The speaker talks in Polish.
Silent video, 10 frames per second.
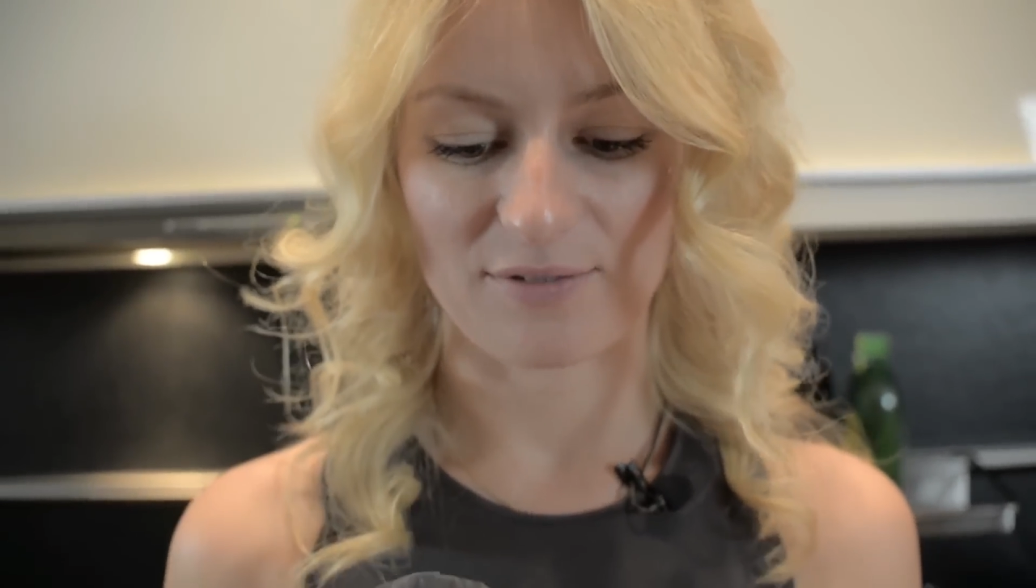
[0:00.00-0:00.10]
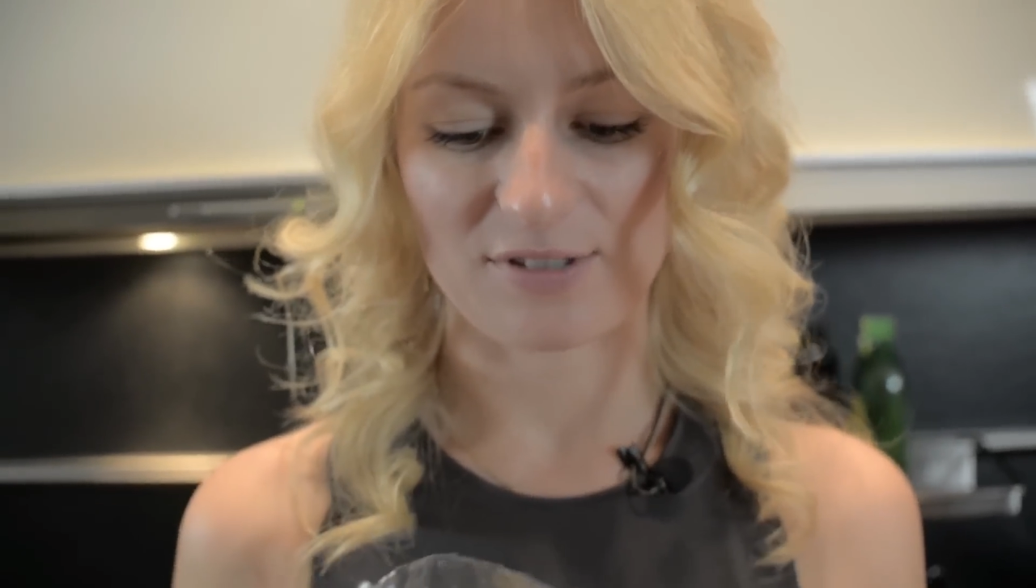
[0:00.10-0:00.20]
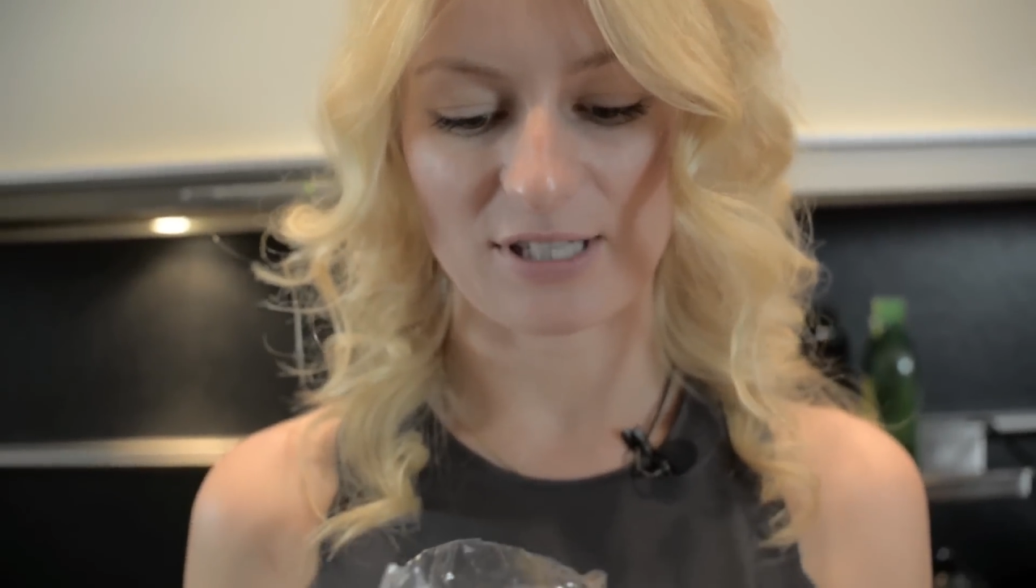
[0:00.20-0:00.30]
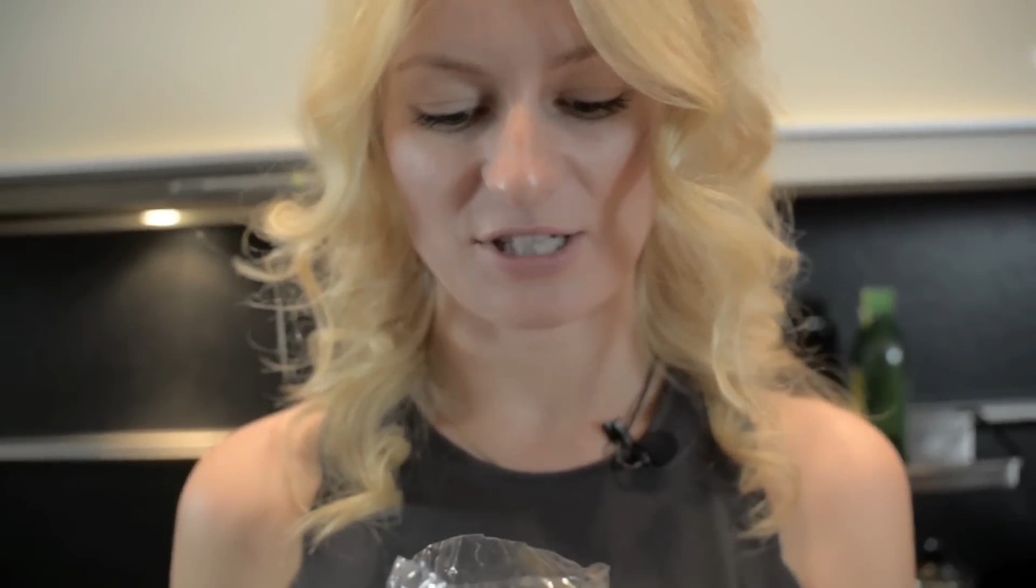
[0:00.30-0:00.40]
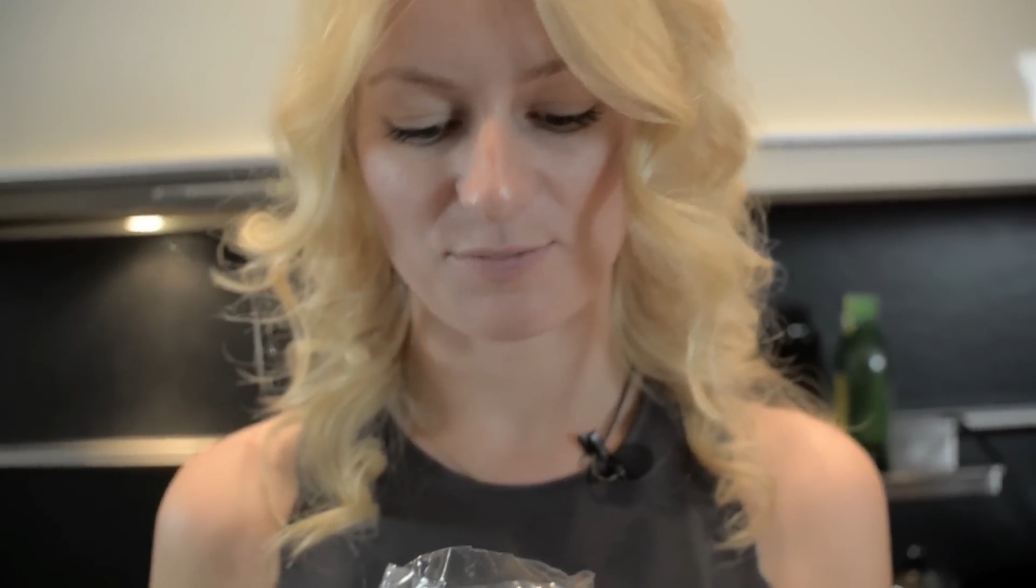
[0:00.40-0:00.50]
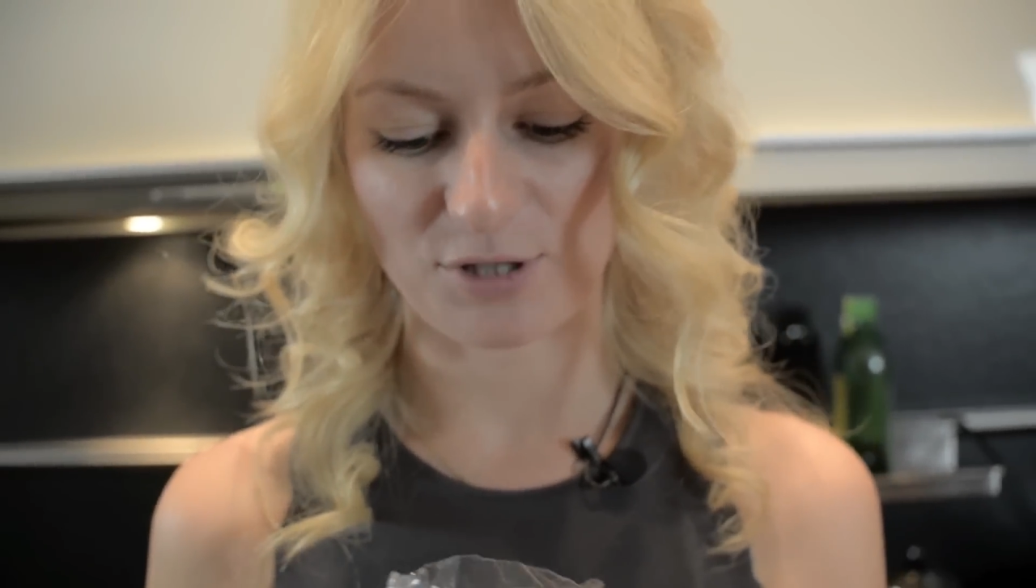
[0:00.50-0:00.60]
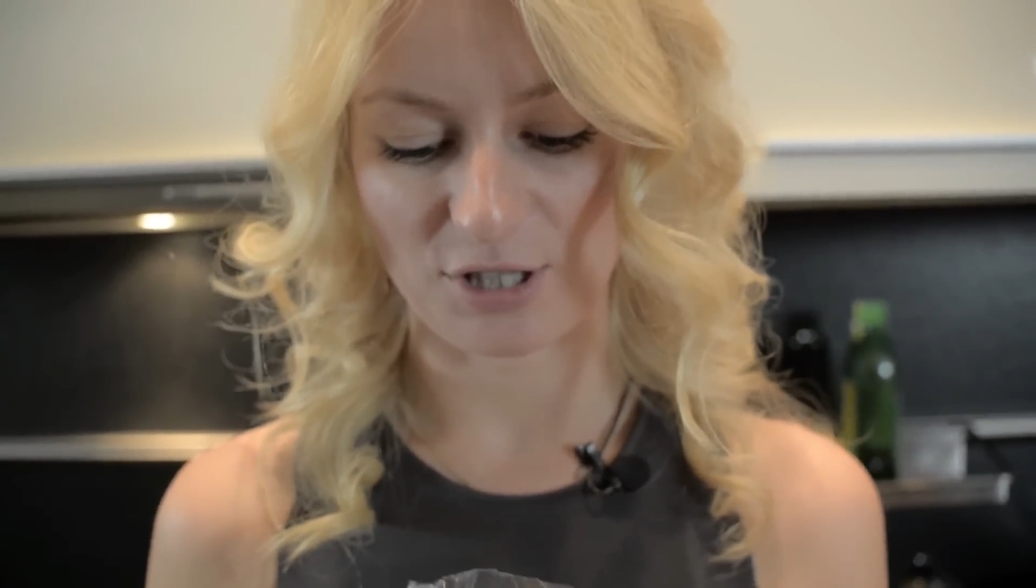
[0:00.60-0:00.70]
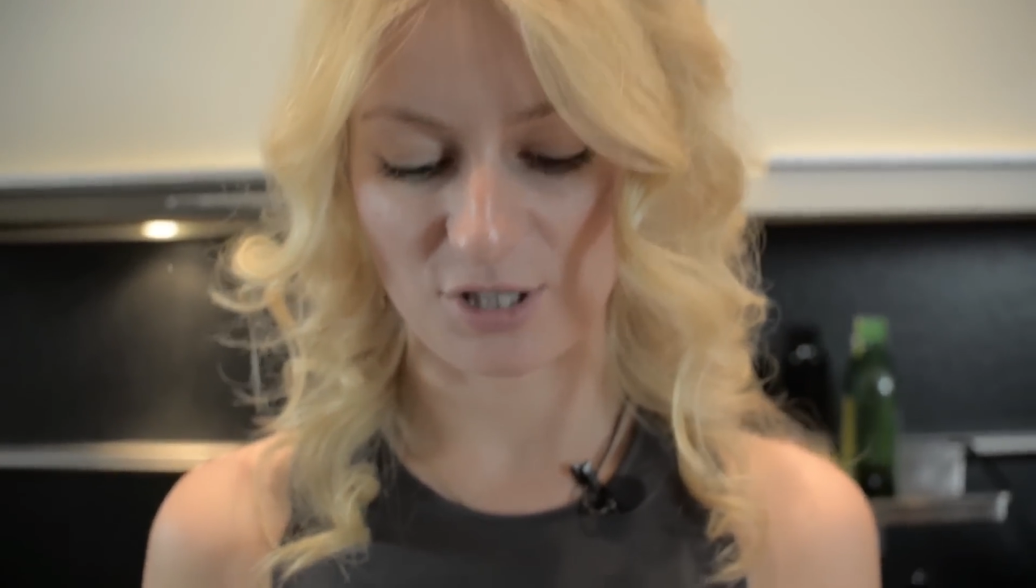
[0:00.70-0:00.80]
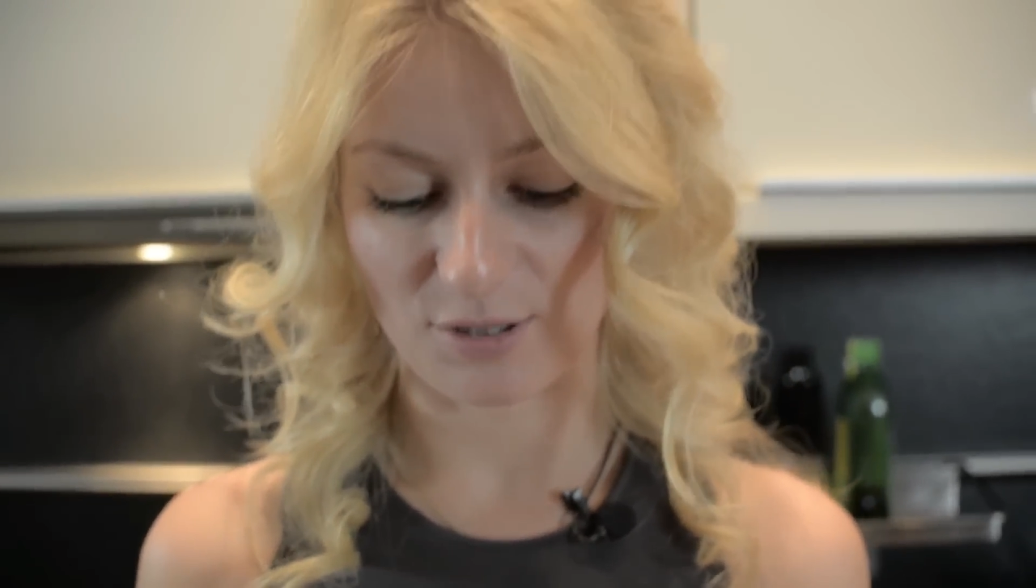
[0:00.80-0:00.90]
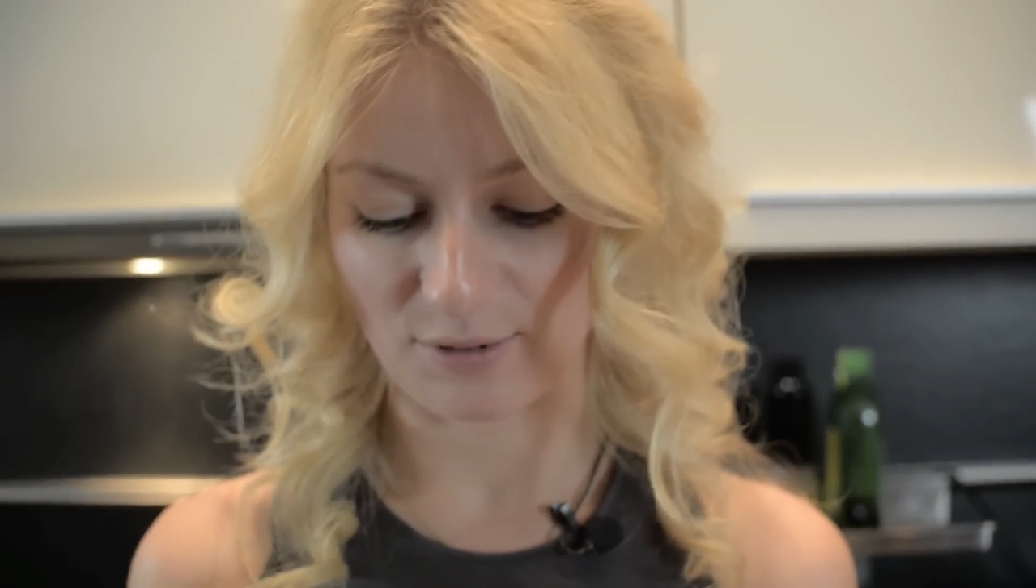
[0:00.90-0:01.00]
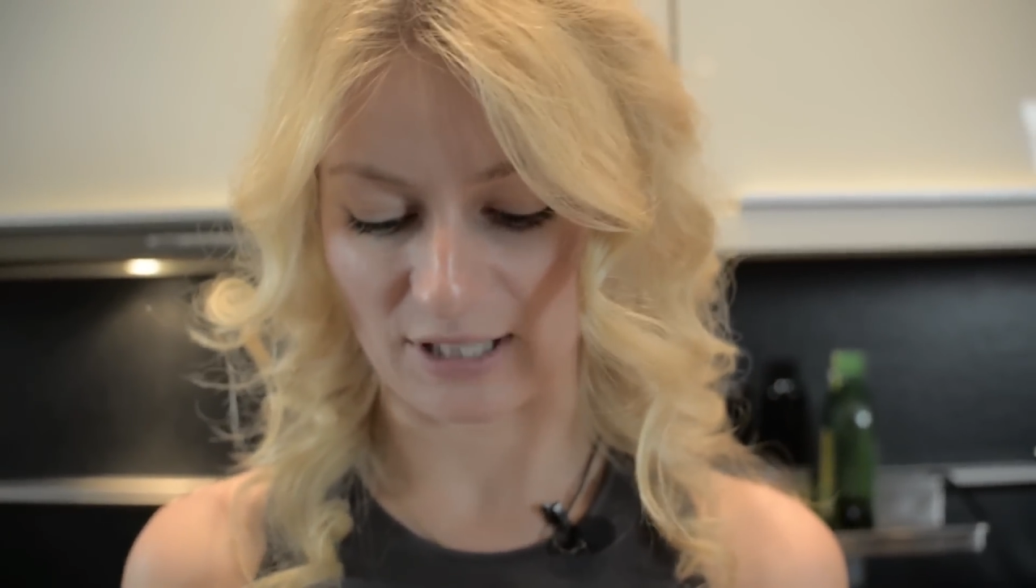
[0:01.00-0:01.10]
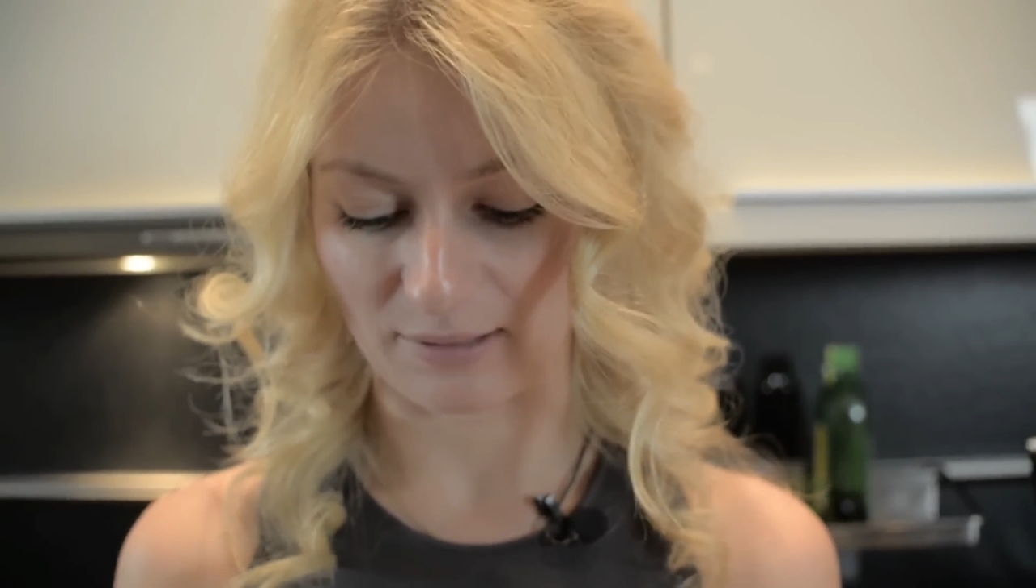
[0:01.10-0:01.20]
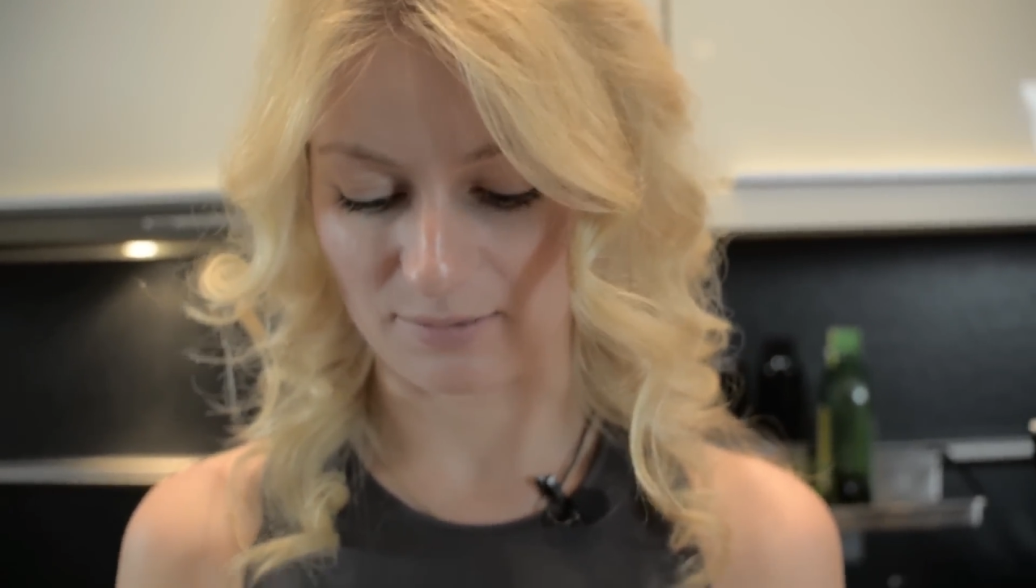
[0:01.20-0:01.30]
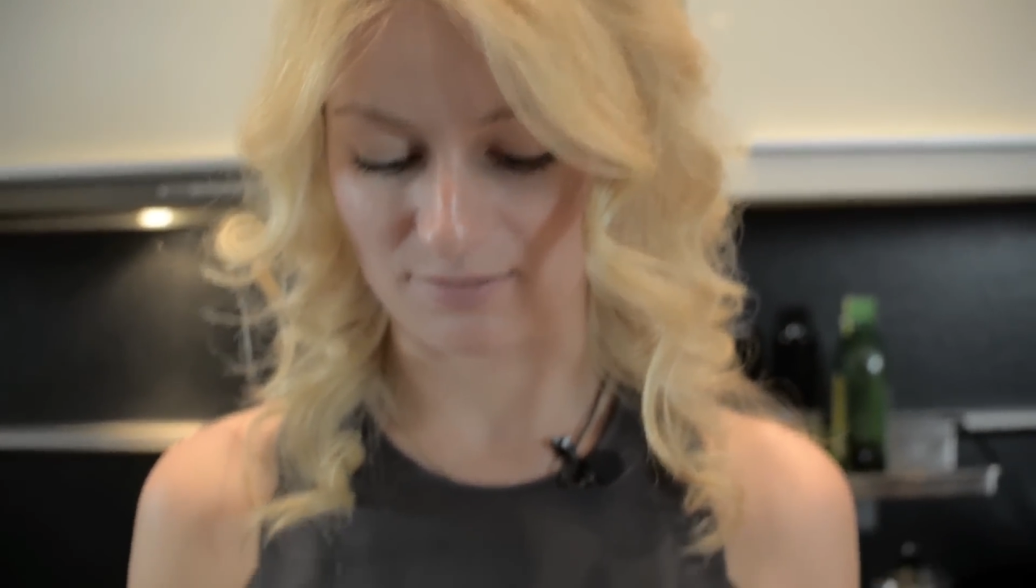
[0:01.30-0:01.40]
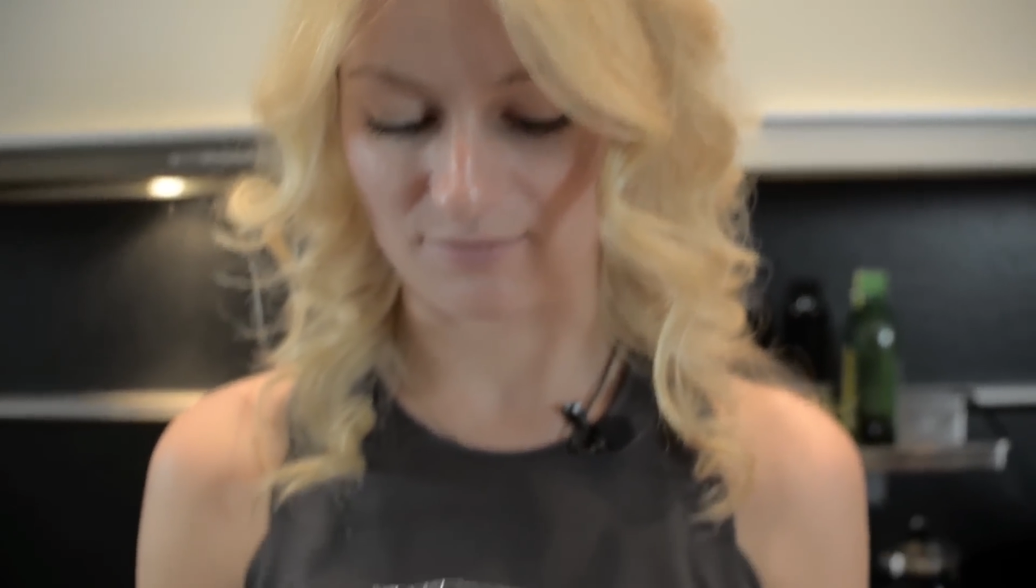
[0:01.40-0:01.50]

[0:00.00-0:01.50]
wystarczy podzielić sobie tak